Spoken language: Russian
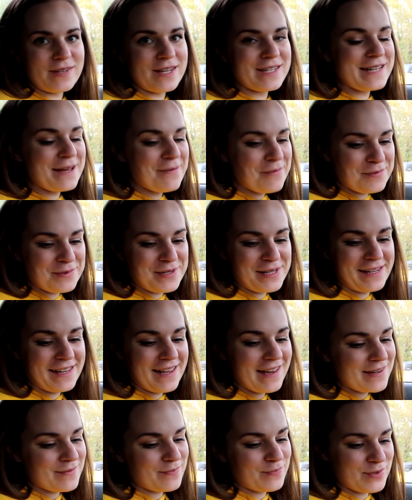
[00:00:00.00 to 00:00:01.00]
На самом деле,
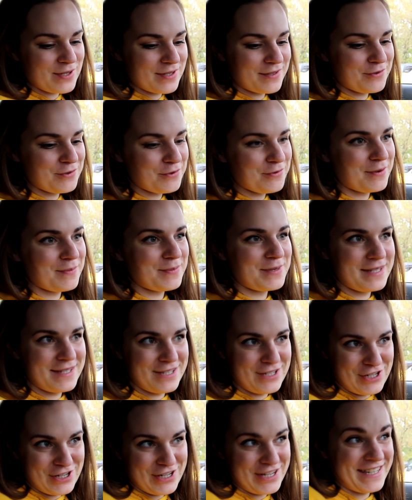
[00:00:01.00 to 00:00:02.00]
я скажу вам
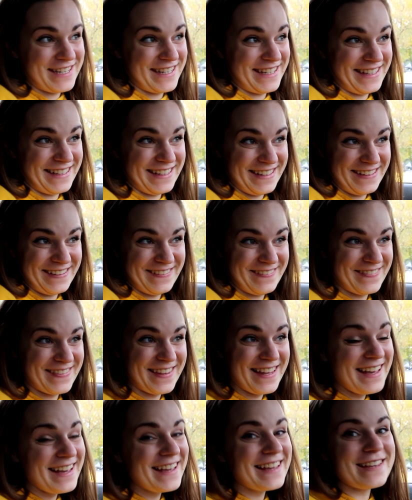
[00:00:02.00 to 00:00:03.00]
честно,
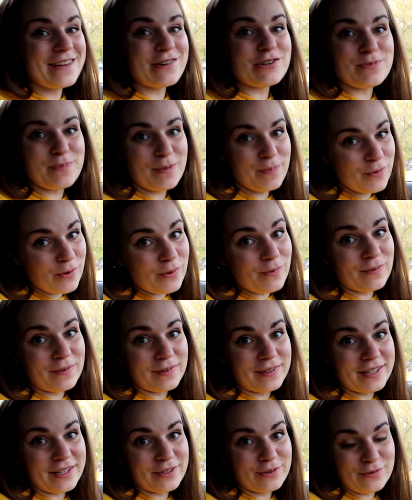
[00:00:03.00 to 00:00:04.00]
я уже
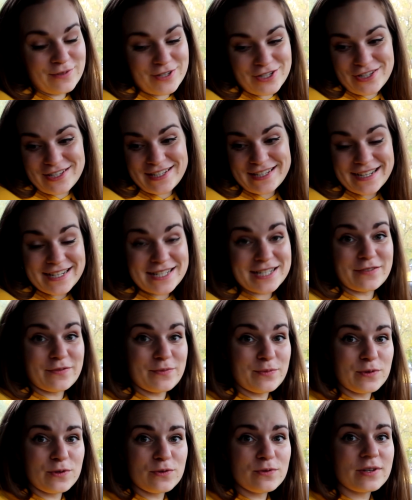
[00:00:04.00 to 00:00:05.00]
попробовала одну вещь из техасского
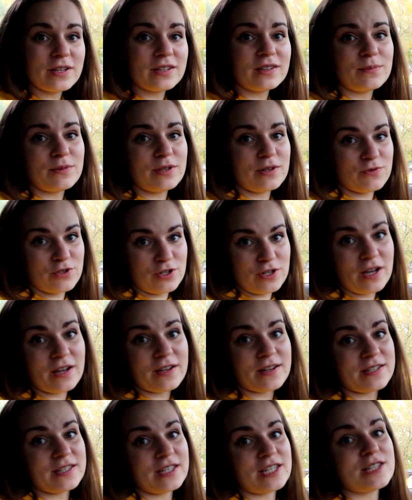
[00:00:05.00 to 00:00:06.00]
меню, и это меня очень как
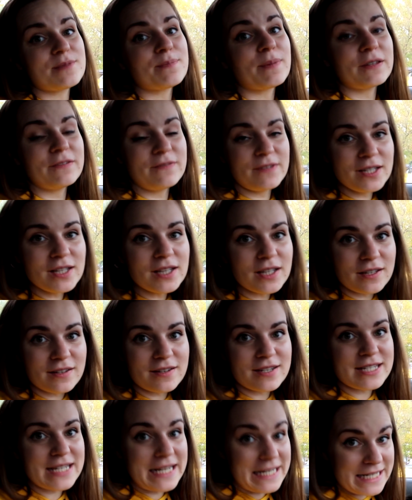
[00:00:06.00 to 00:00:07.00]
раз таки сподвигло
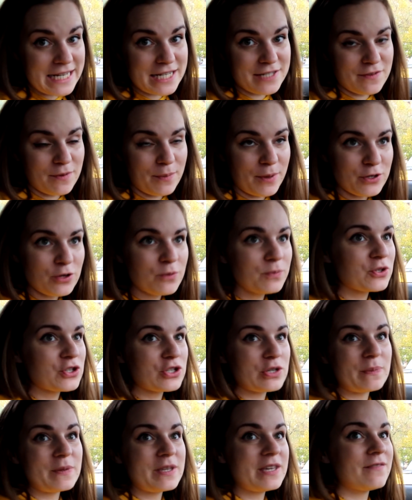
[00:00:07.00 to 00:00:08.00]
рассказать вам о нем, потому
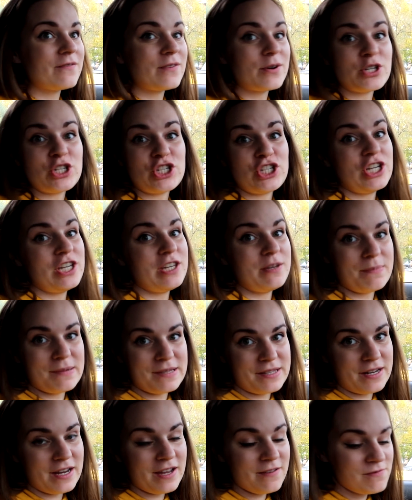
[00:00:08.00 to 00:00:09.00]
что мне вообще не
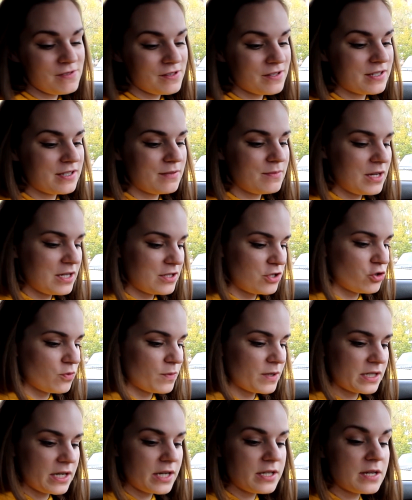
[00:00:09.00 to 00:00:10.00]
понравилось, и мне есть о чем
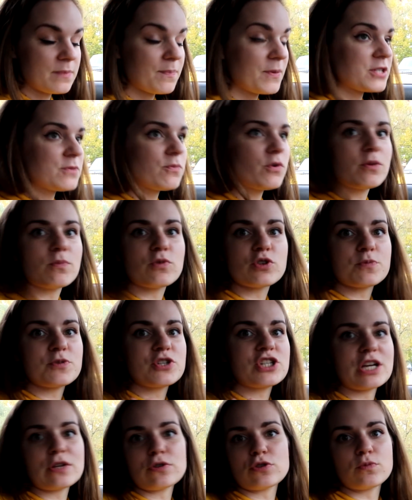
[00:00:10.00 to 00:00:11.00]
рассказать. Посмотрим, может быть,
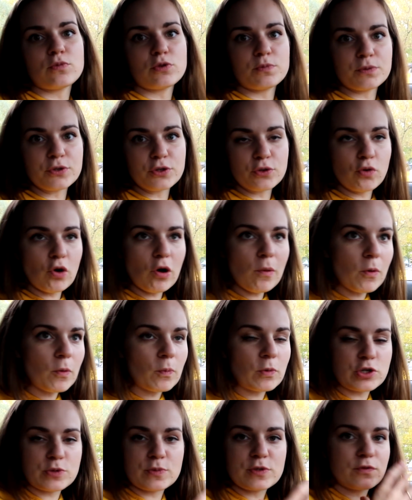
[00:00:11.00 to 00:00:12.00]
сейчас все будет по-другому,
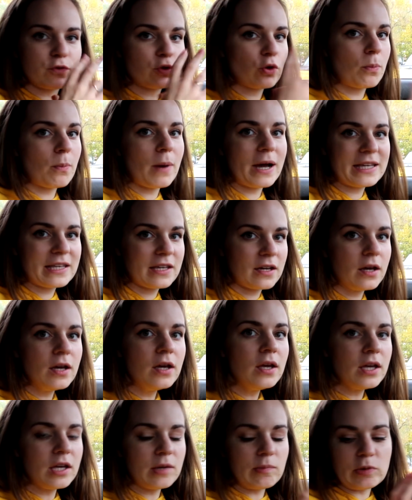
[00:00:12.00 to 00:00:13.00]
может быть, в том маке
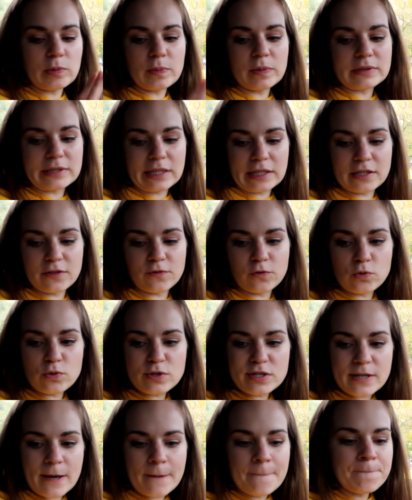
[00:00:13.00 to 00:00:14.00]
именно было так
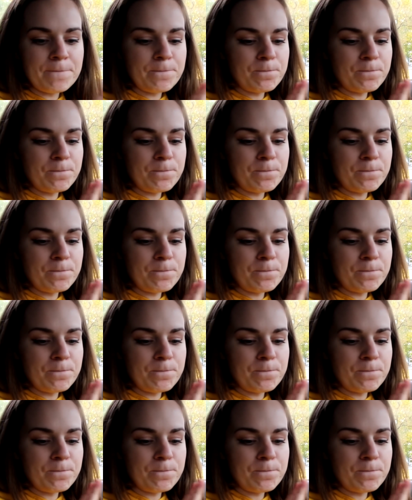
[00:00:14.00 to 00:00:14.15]
невкусно.